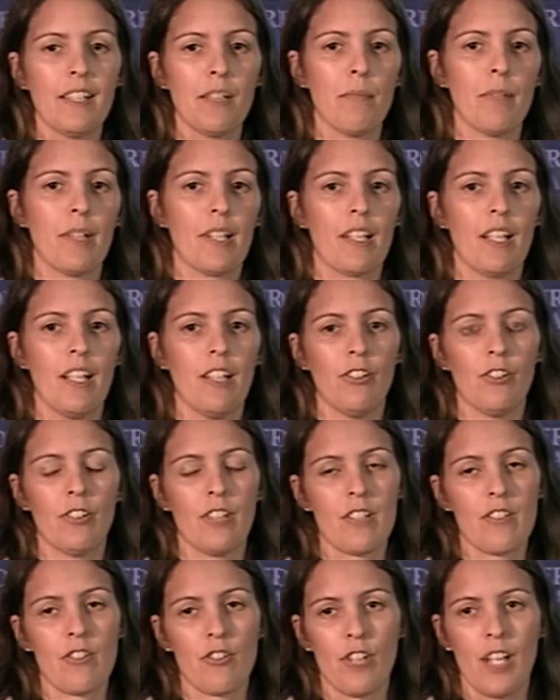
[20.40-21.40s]
mercado
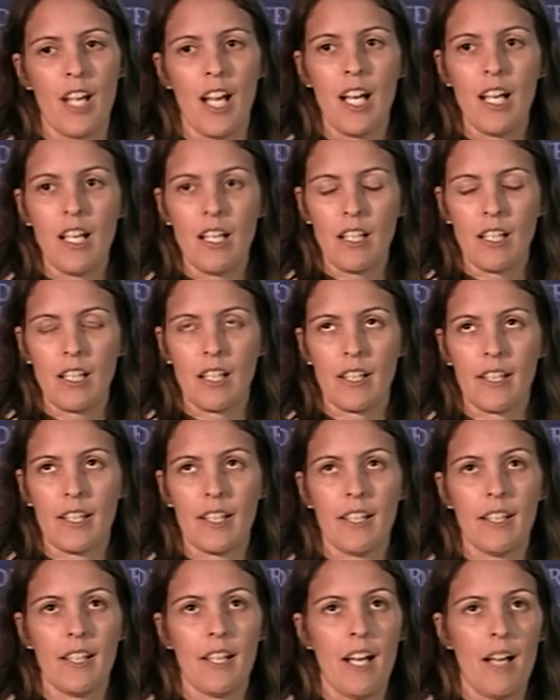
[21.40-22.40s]
nacional
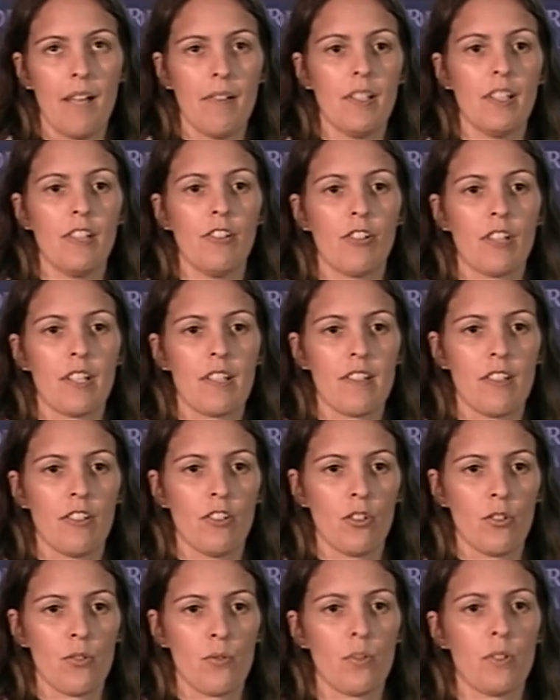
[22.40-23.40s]
eh, ha venido creciendo en
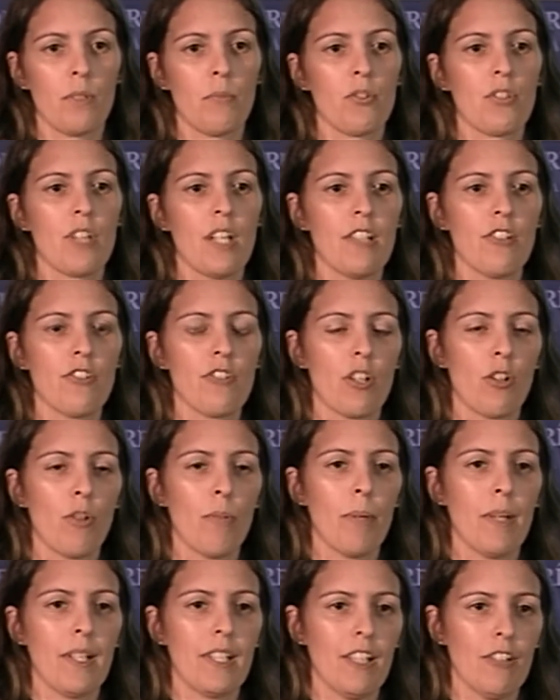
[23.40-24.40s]
los últimos años,
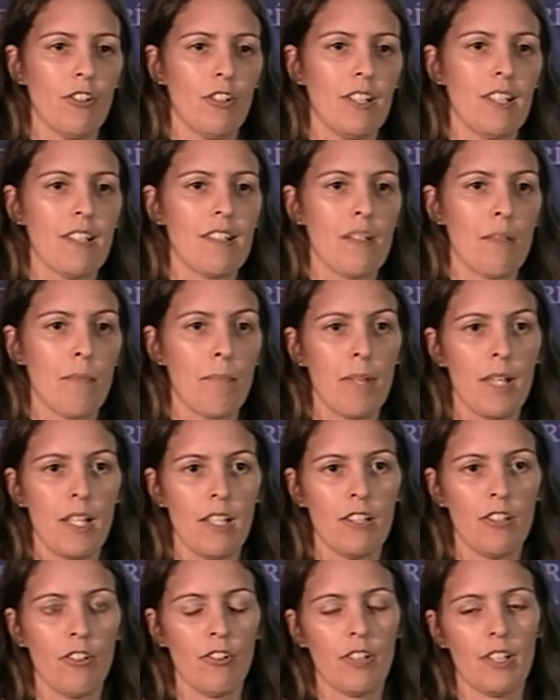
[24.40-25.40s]
acompañando el
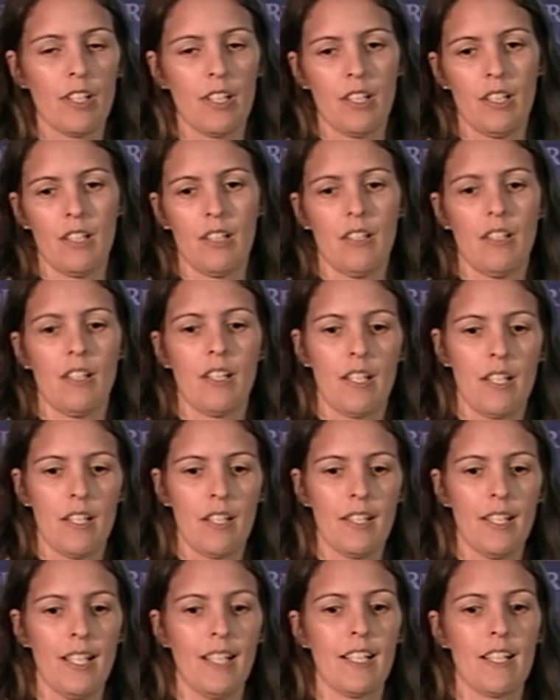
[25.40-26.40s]
desempeño y el,
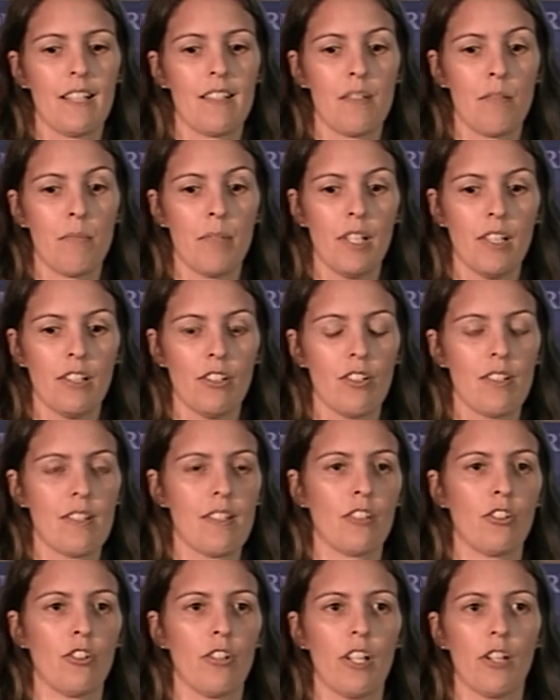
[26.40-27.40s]
y el crecimiento del
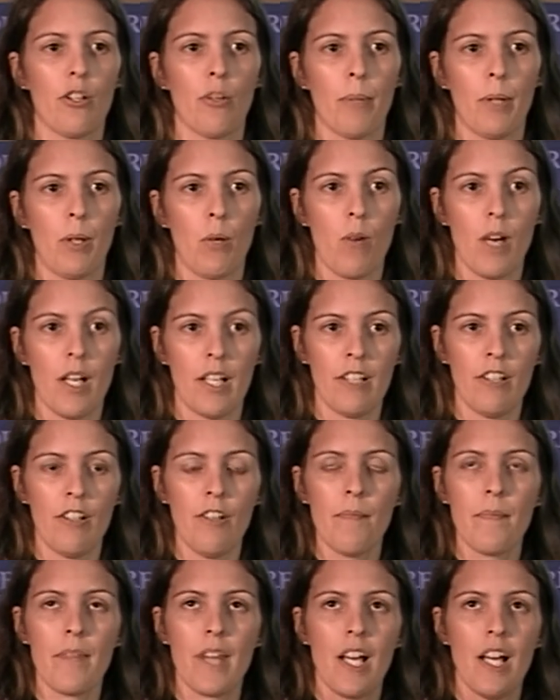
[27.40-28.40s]
sector agropecuario.
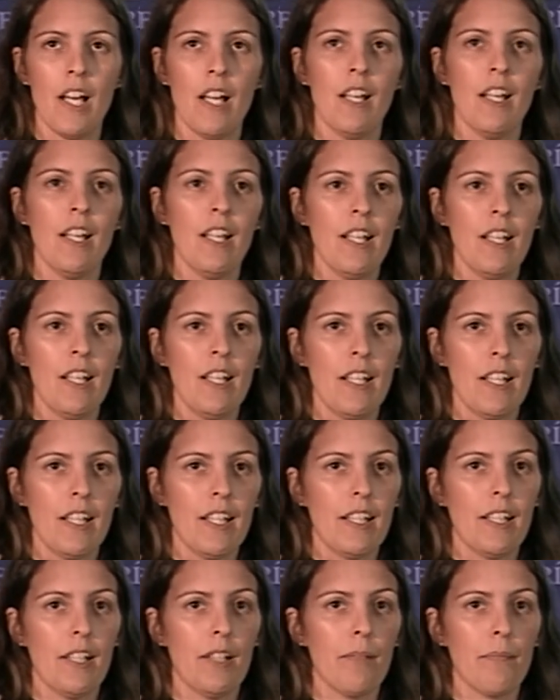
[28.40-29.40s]

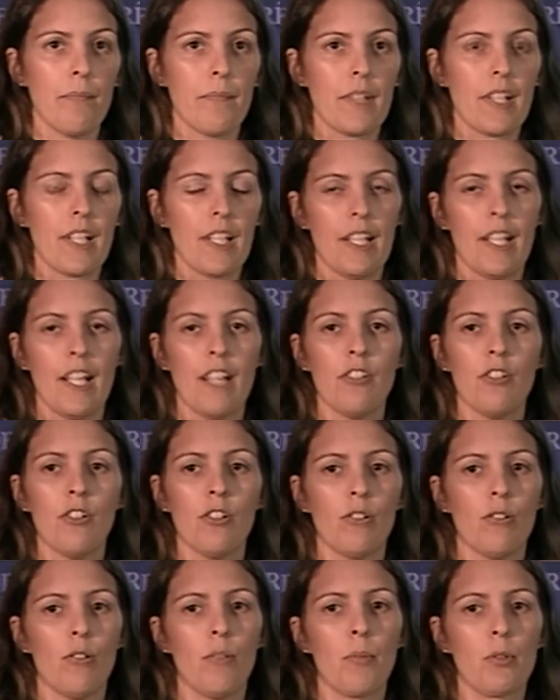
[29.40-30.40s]
Em, generando
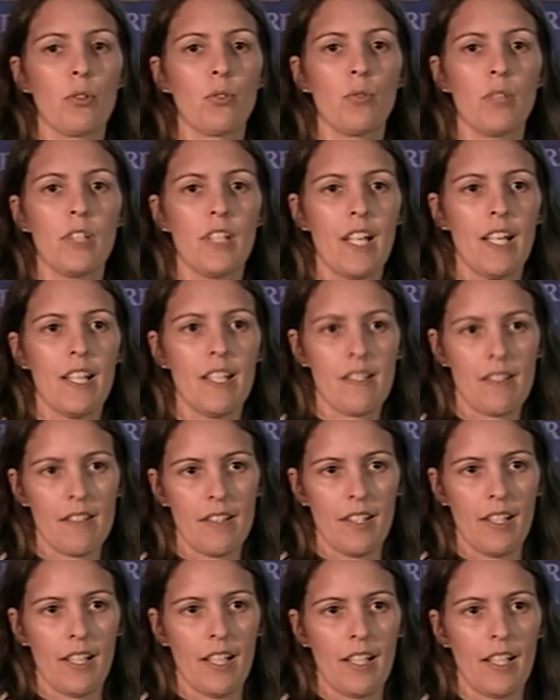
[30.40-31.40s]
oportunidades
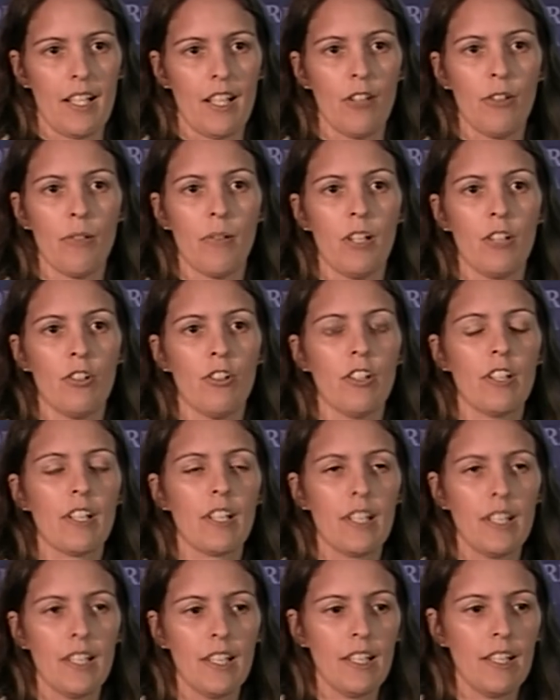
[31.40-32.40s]
de agregado de valor
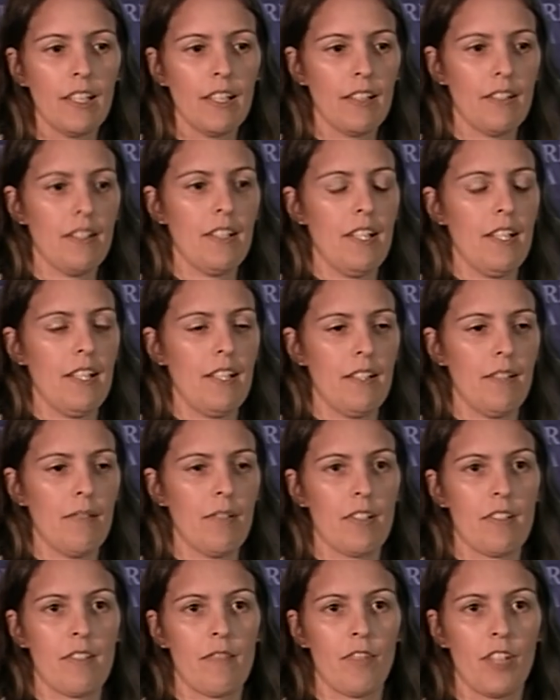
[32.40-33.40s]
y eh,
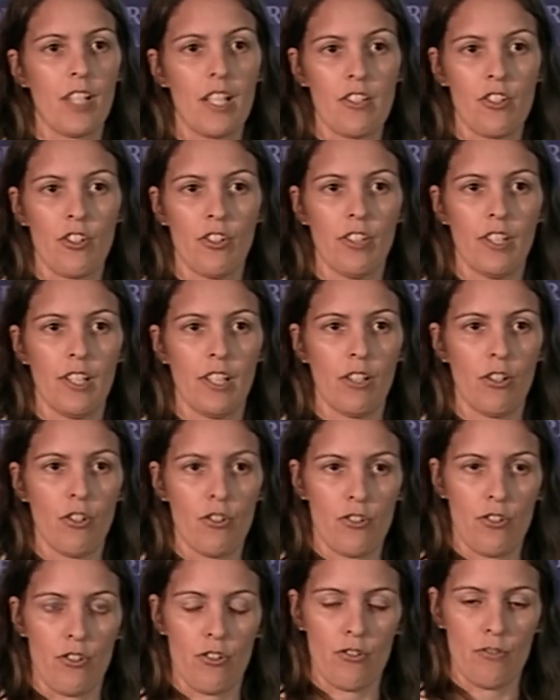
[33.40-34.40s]
diversificación de negocios.